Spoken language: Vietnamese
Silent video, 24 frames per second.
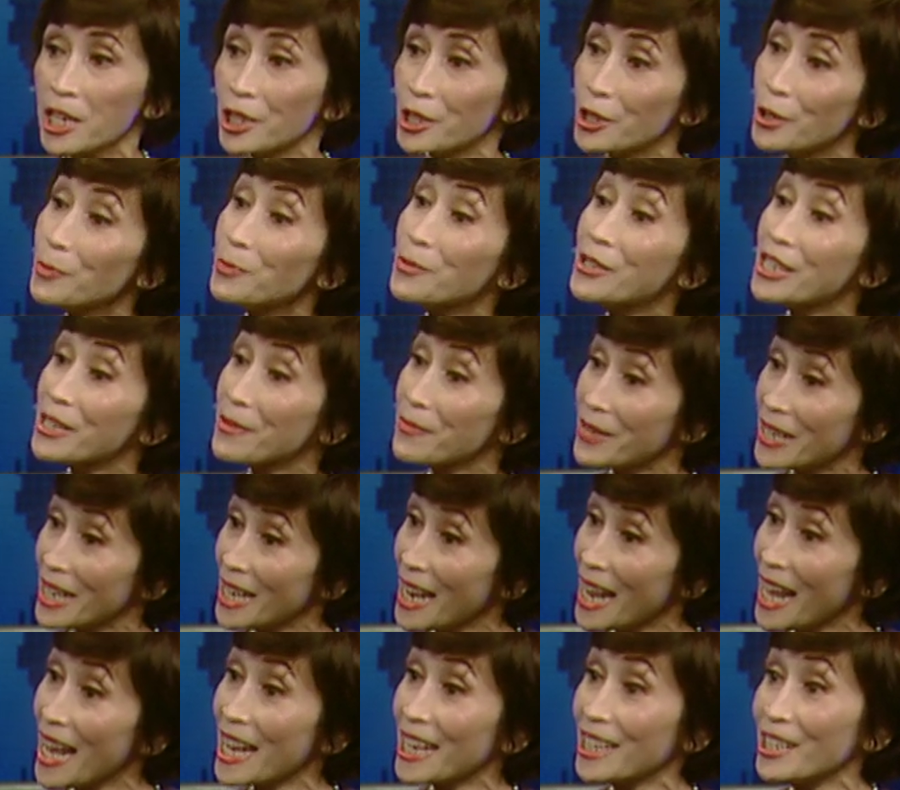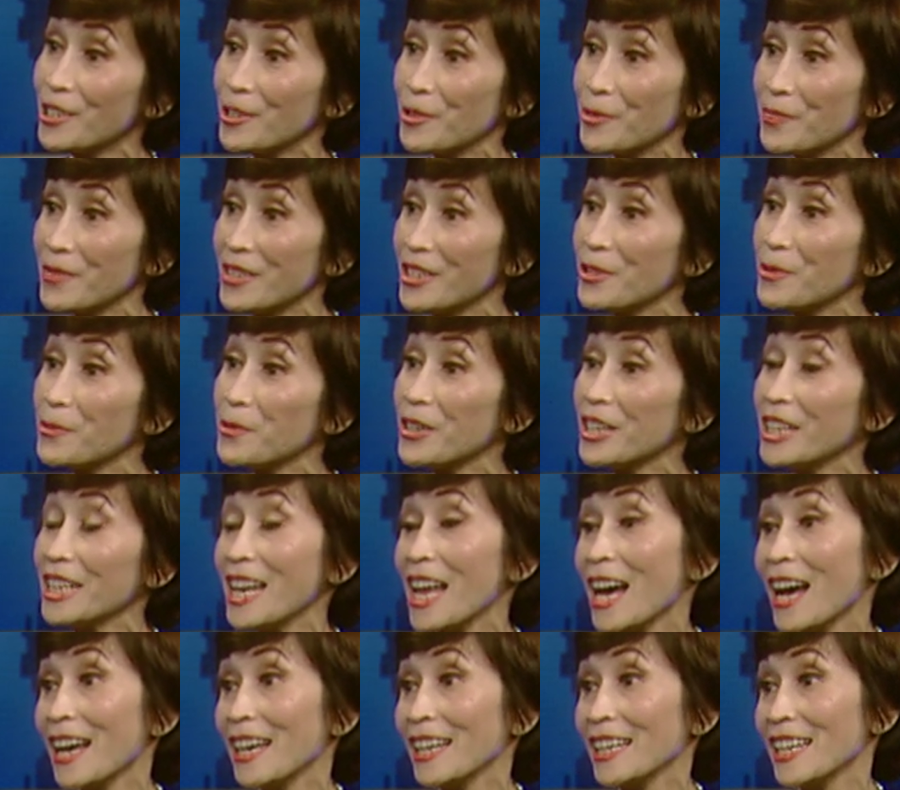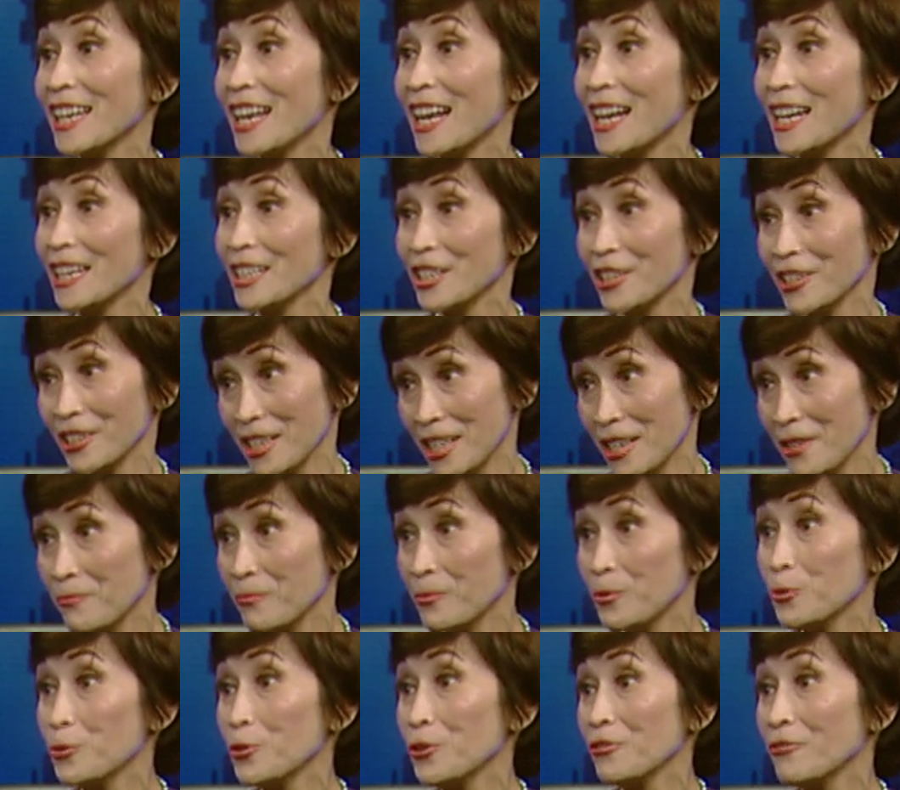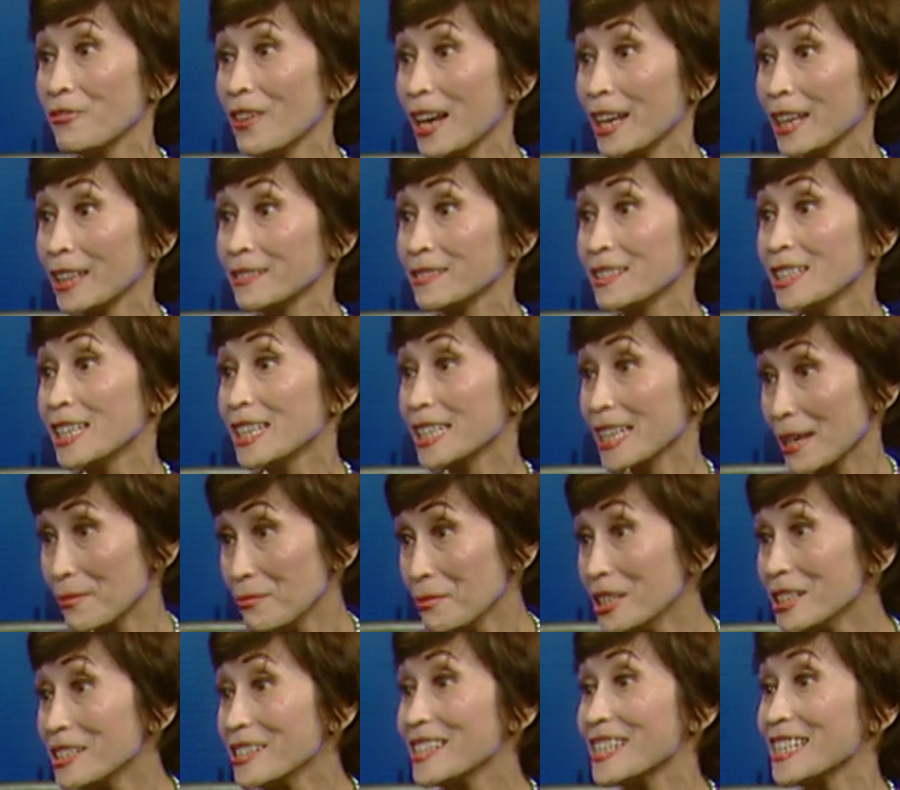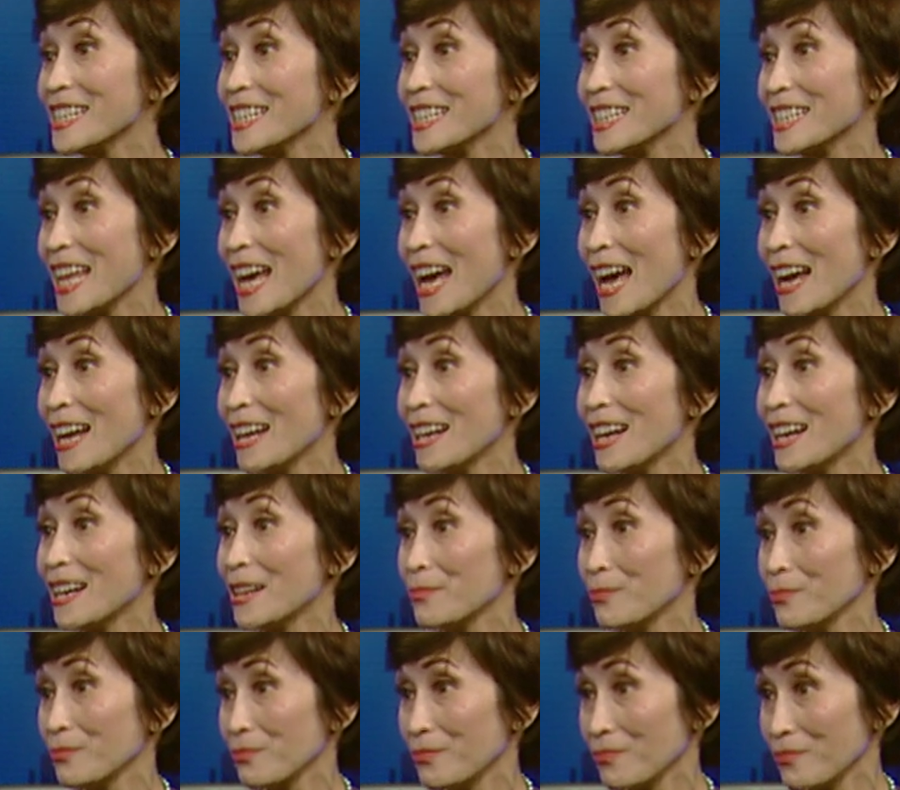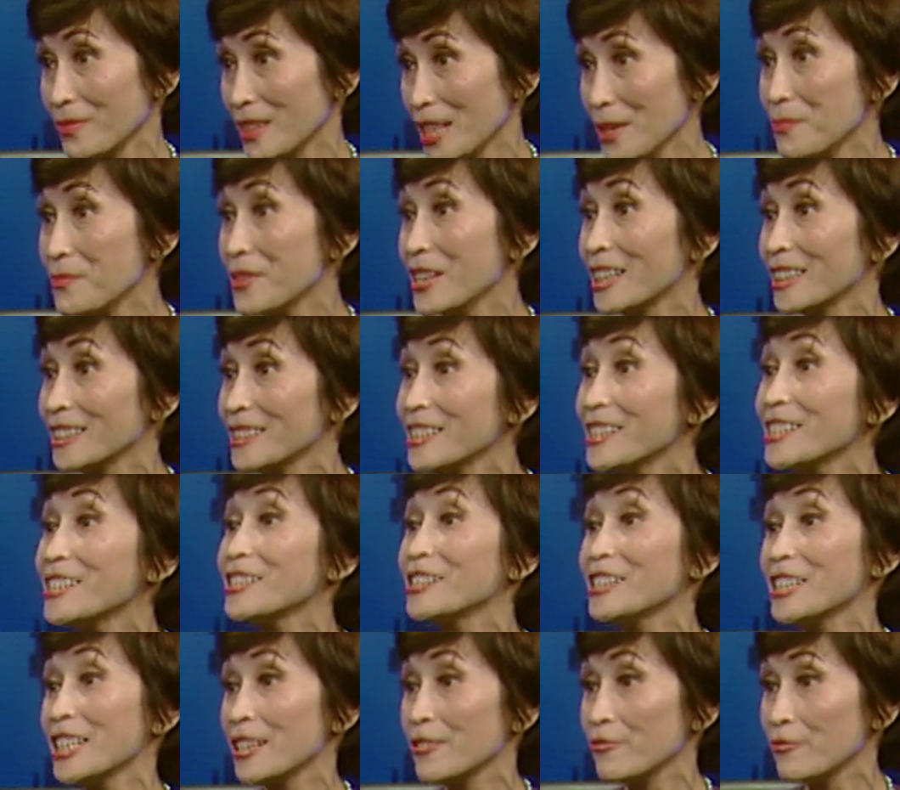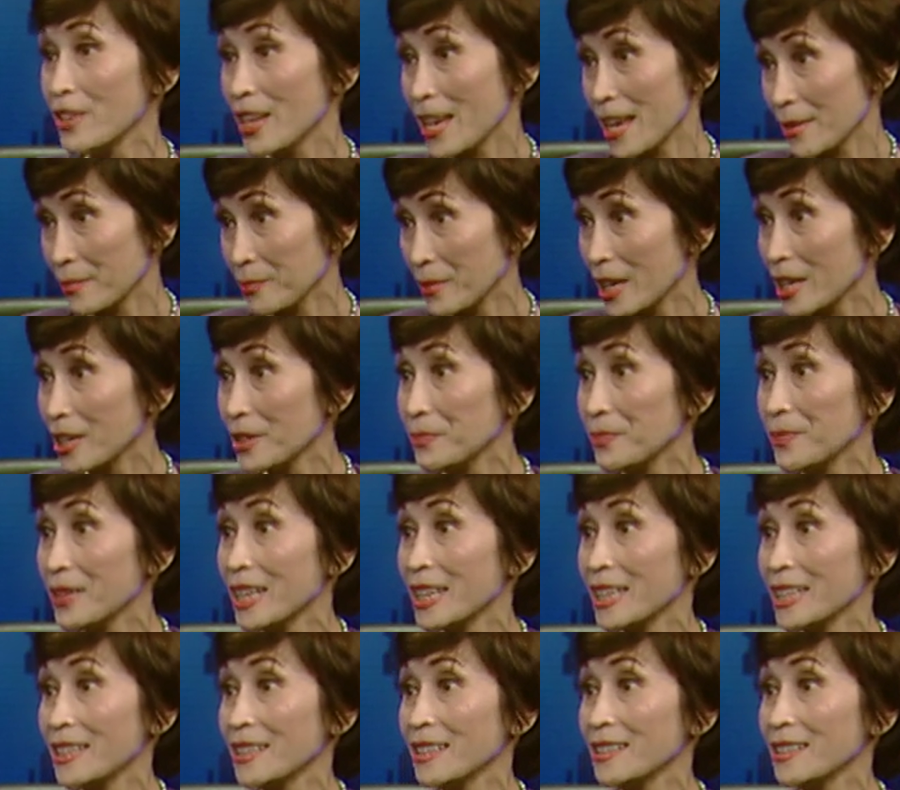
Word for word: Chúc chị Mỹ Lan cũng như quý đài à, những niềm vui và cảm ơn chị đã um, tiếp dẫn chương trình với em ngày hôm nay.